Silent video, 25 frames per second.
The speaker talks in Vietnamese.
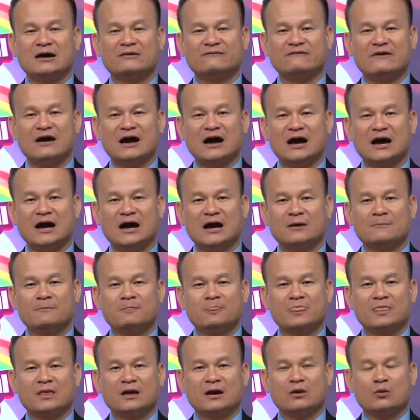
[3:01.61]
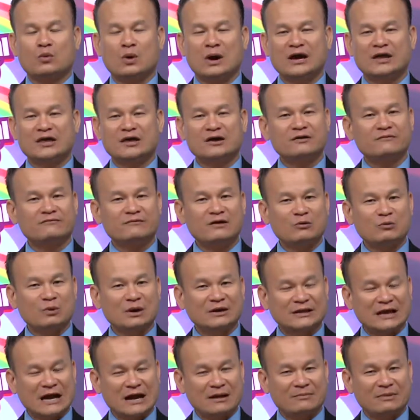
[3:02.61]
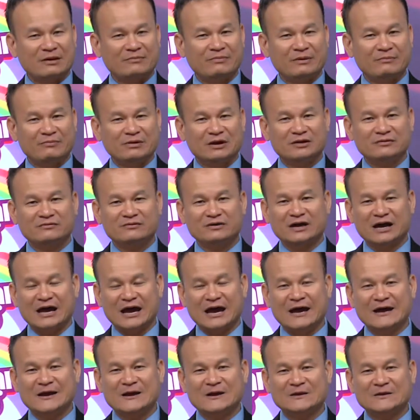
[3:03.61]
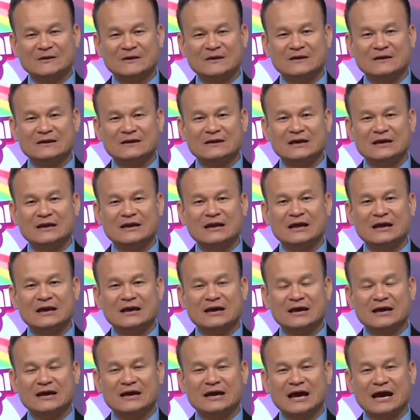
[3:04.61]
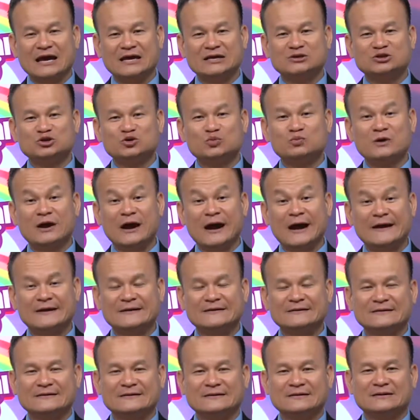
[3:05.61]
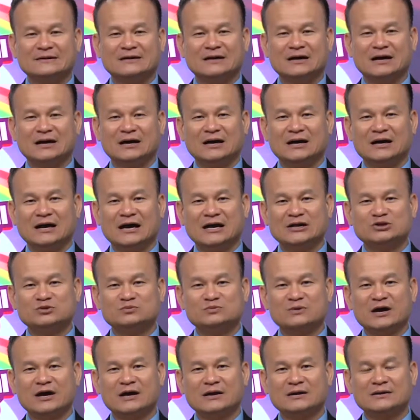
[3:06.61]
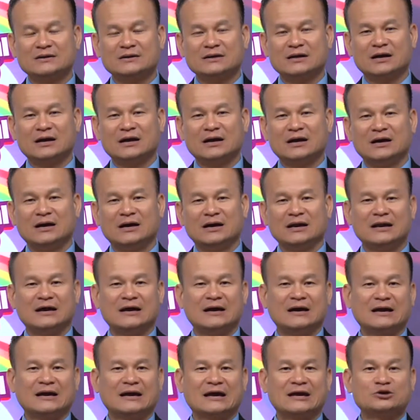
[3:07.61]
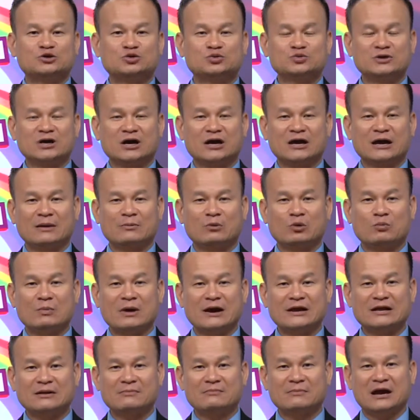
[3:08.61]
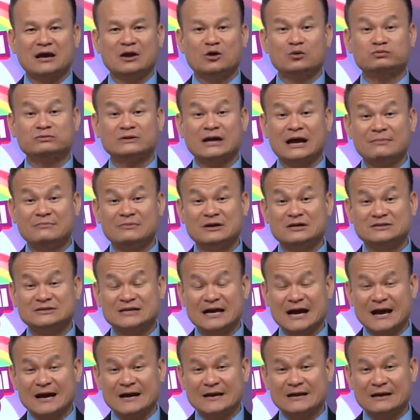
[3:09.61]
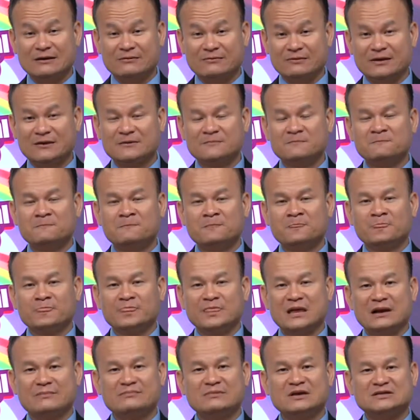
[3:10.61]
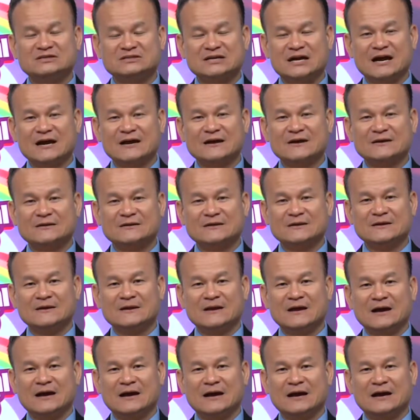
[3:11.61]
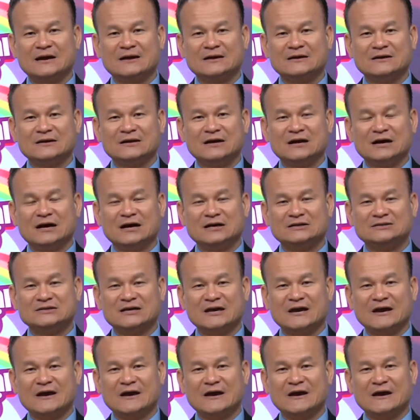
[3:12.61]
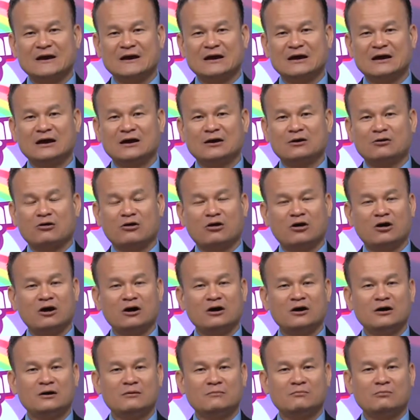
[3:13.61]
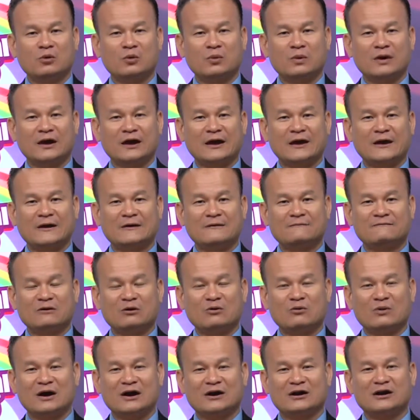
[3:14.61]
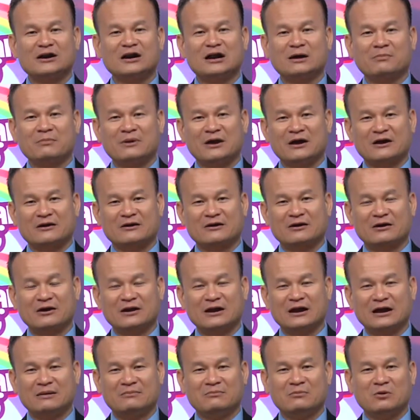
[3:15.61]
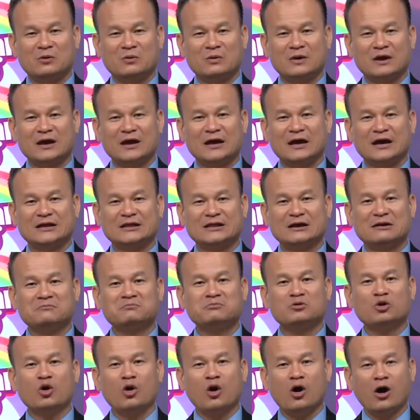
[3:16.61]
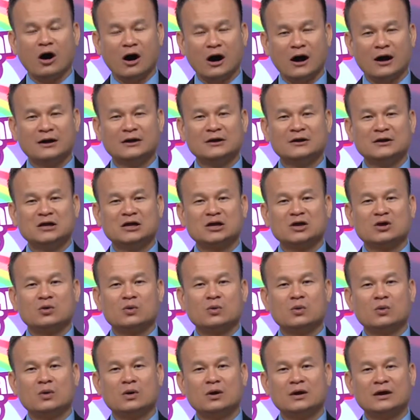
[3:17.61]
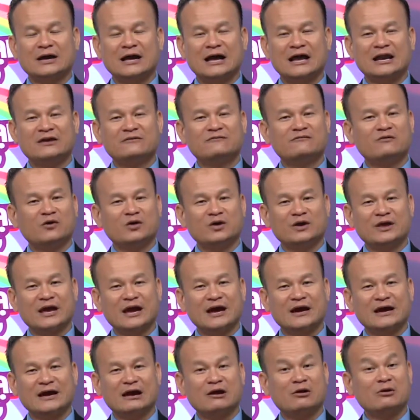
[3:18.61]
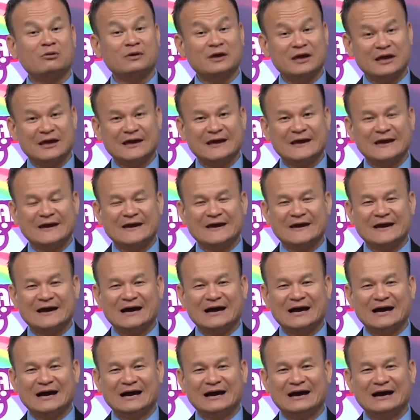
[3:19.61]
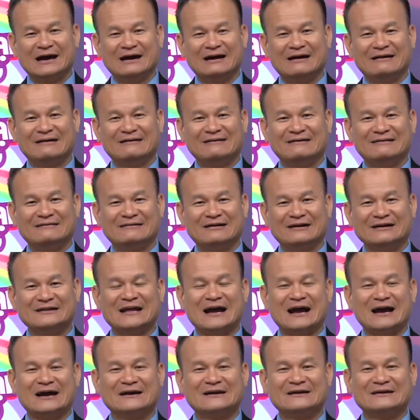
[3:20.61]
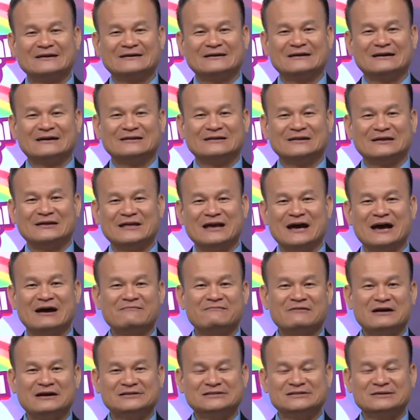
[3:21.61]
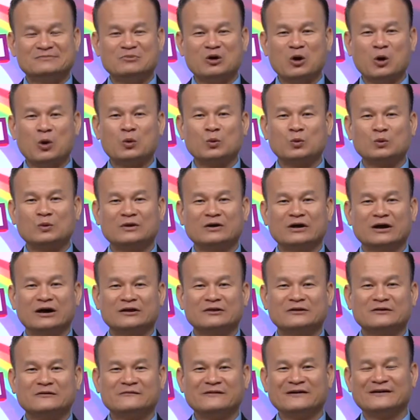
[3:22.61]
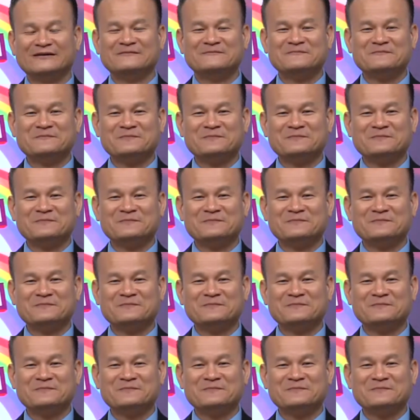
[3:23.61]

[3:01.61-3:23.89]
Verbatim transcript: và ngoài những cái phần quà tặng mà phạm thanh vừa kể đó thì cái đề, cái ngày chung kết à, ngày chung kết à, là ngày chủ nhật ngày mùng 7 tháng 7 lúc 8 giờ sáng nha quý vị 8 giờ sáng đó thì là à, sẽ à, có một cái phần quà rất đặc biệt đó là một cái hệ thống loa của California Karaoke à, gửi tặng trị giá vài trăm đô à, thưa quý vị